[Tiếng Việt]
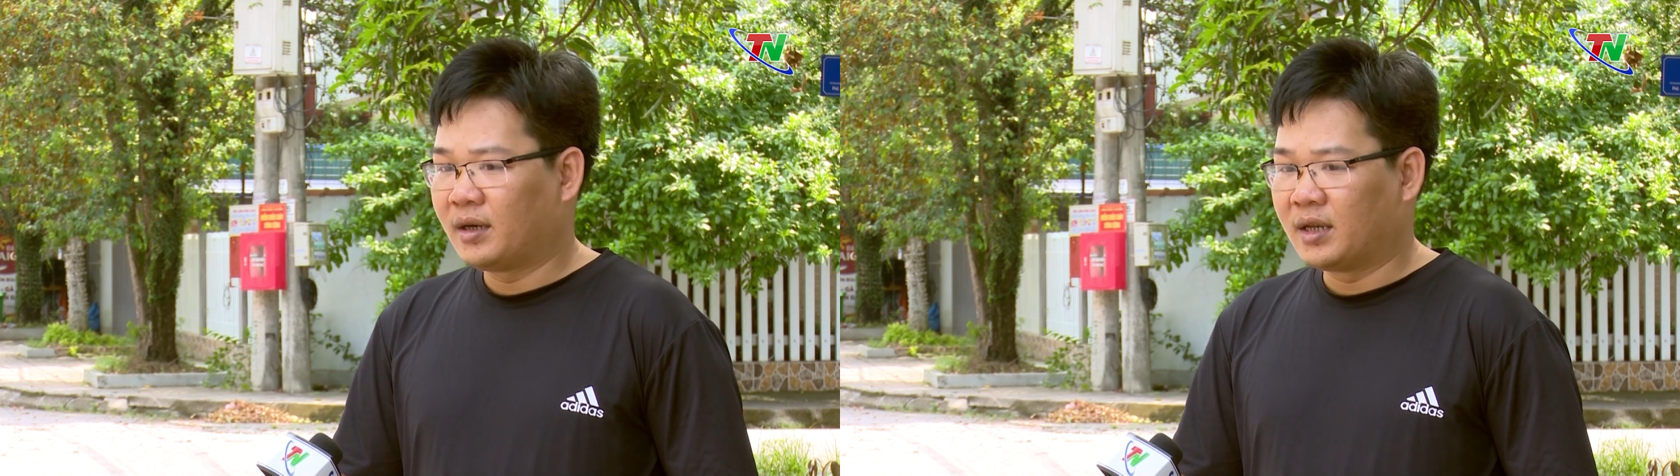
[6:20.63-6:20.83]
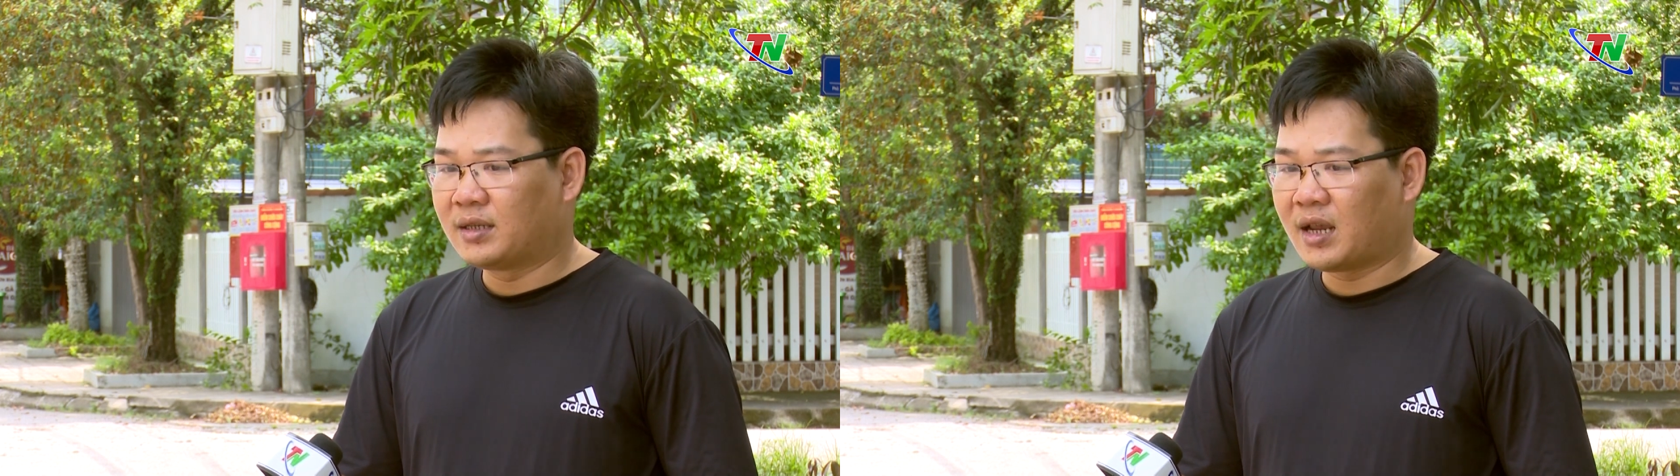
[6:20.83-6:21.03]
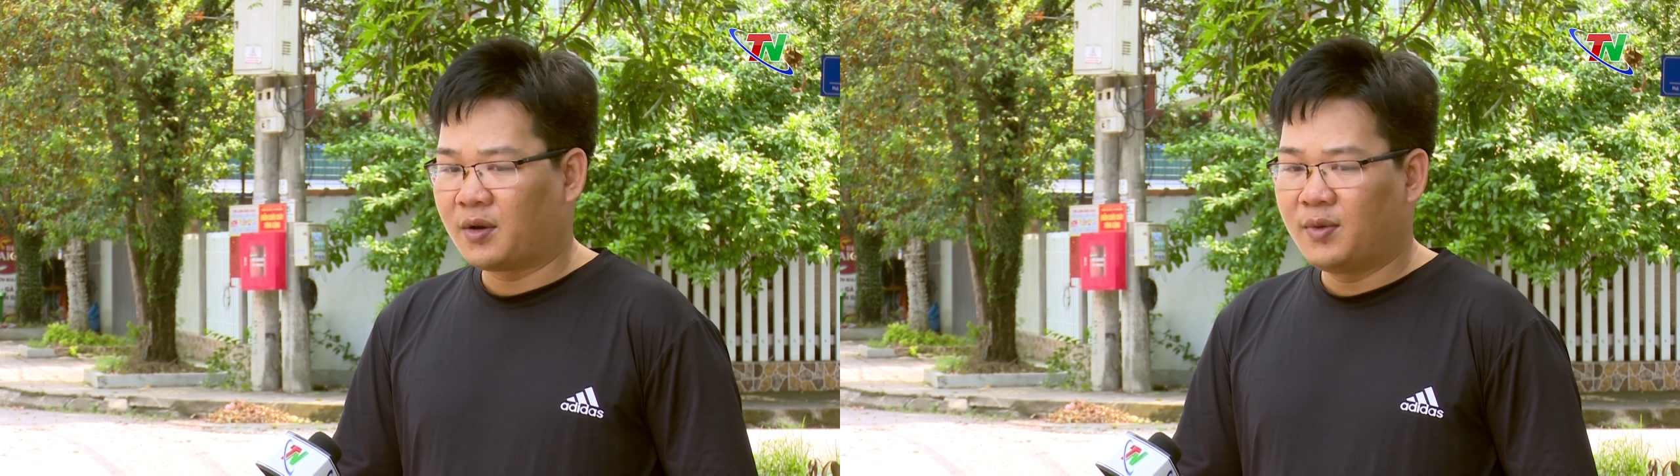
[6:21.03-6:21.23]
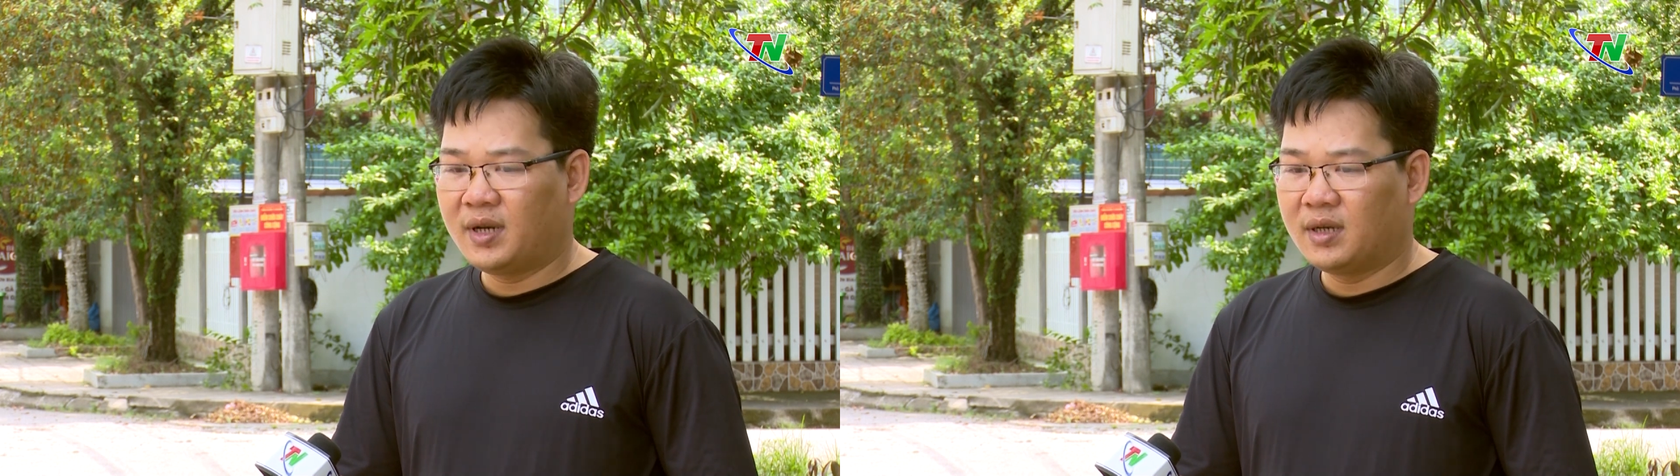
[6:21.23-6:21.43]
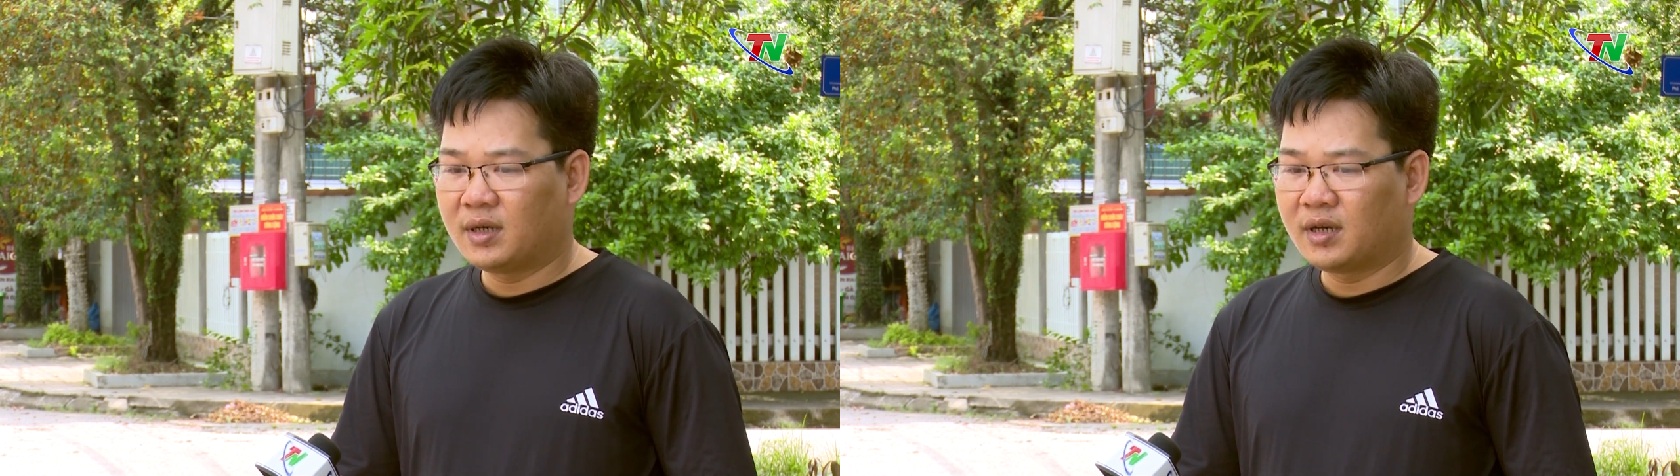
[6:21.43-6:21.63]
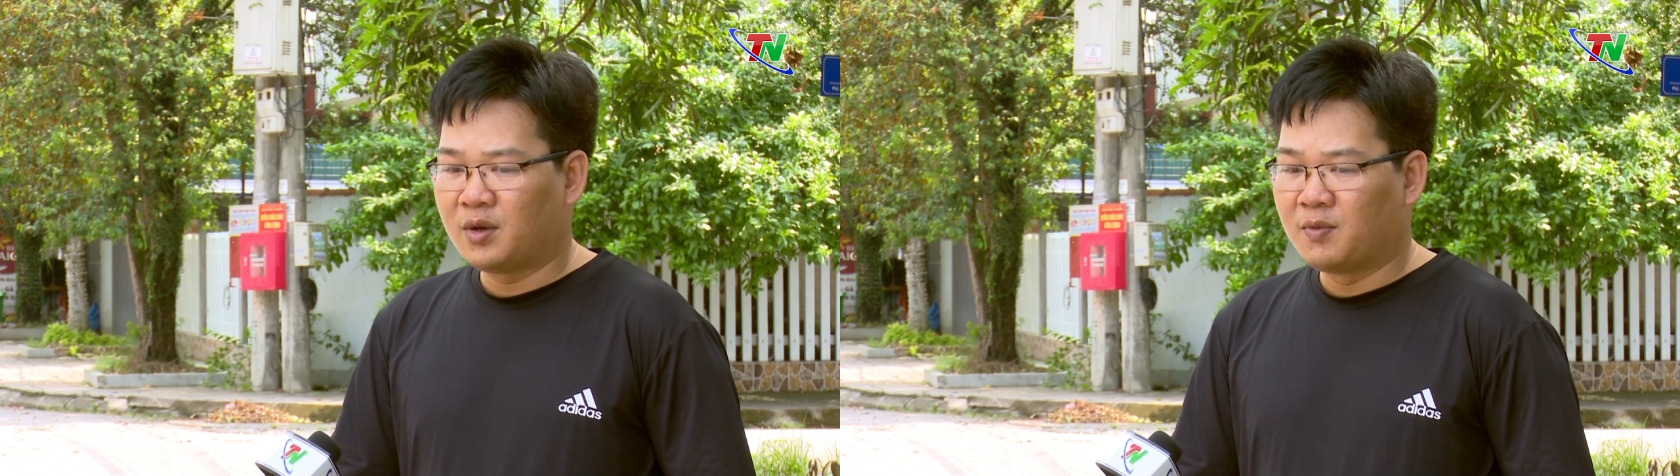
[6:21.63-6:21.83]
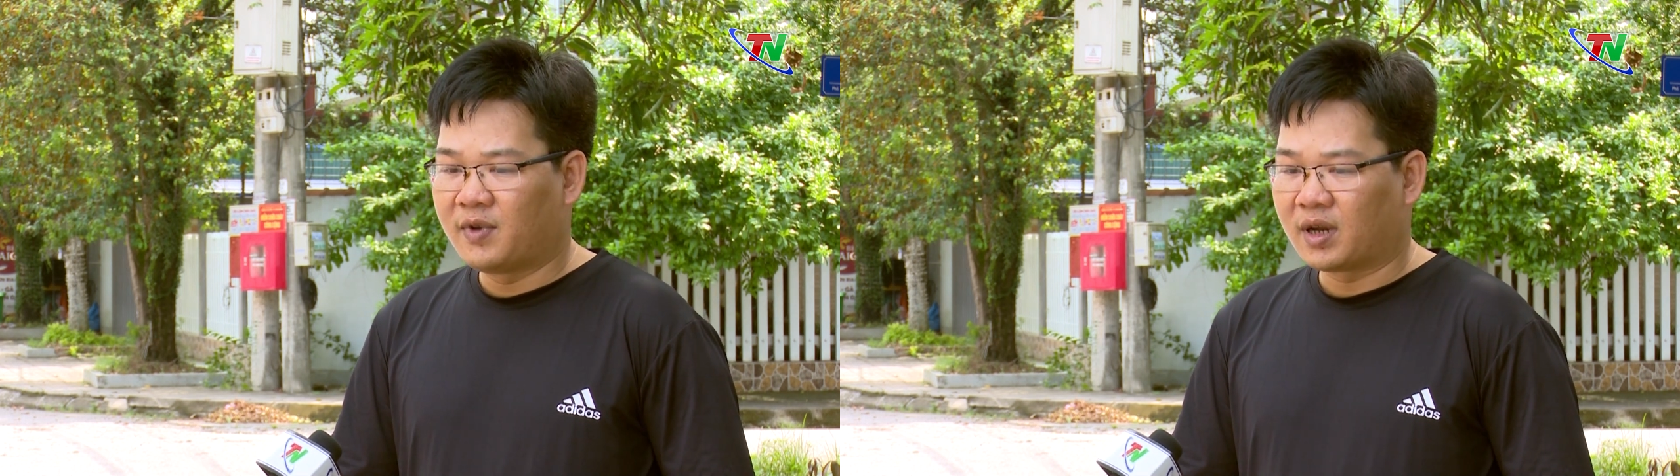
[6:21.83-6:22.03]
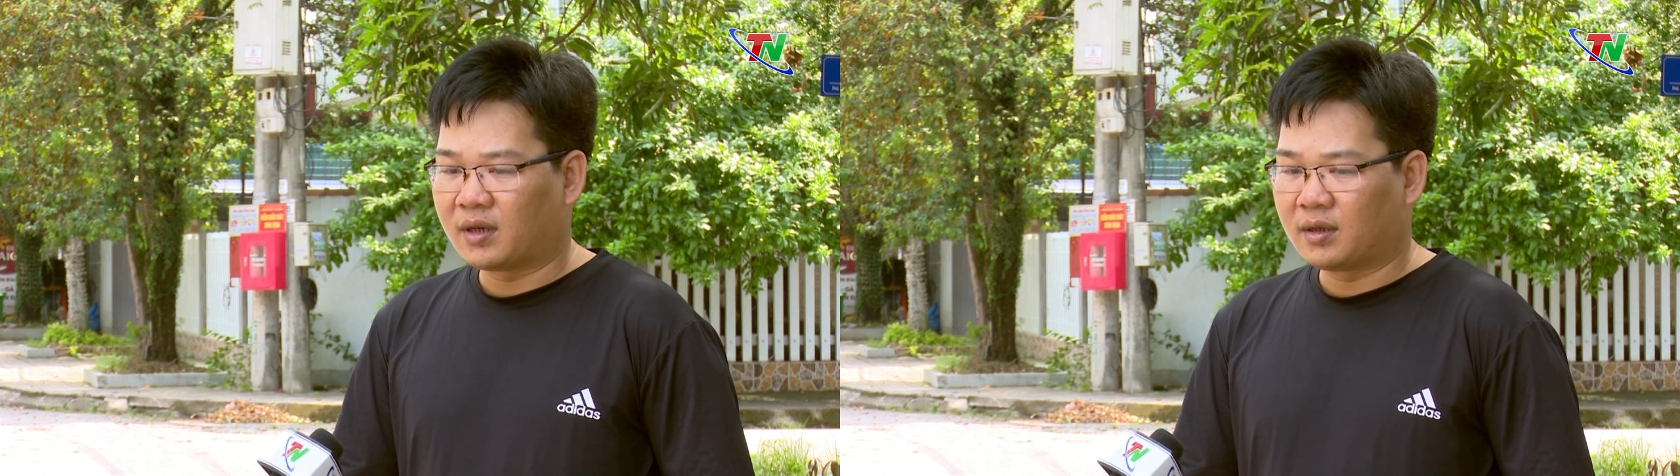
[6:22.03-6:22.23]
để giải quyết những cái công
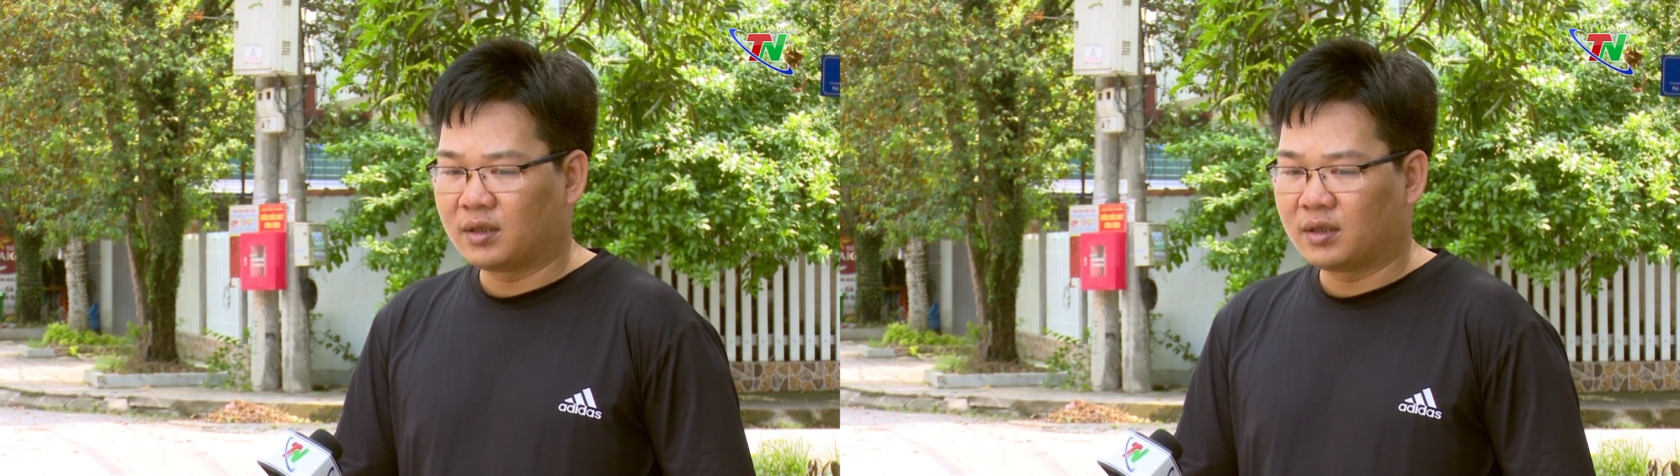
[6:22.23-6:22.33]
việc